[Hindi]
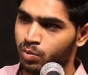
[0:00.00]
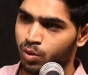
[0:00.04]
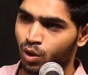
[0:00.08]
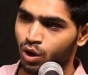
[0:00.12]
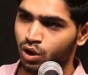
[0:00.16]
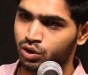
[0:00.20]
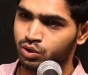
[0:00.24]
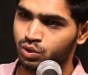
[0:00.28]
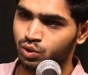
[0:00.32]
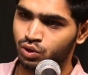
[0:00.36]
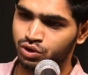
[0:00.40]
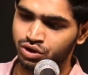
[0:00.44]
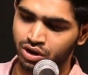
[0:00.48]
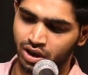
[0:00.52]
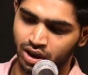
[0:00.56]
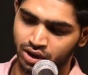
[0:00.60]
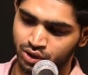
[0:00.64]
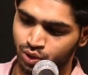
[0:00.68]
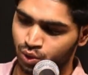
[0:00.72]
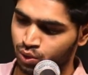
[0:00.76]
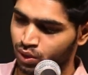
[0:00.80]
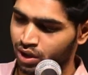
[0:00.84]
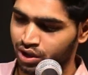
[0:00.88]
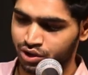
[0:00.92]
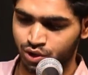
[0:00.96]
बहुत कुछ
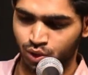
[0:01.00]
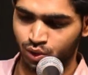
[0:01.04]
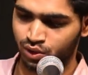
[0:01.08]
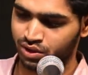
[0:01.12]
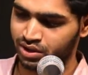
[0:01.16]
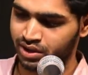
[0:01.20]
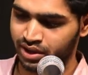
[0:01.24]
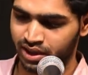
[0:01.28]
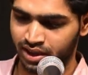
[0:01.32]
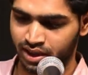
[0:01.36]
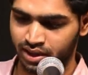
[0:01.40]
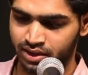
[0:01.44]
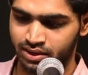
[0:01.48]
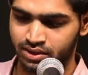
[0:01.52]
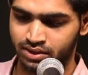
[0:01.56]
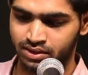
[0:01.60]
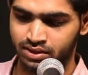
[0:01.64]
अधूरा छोड़ दिया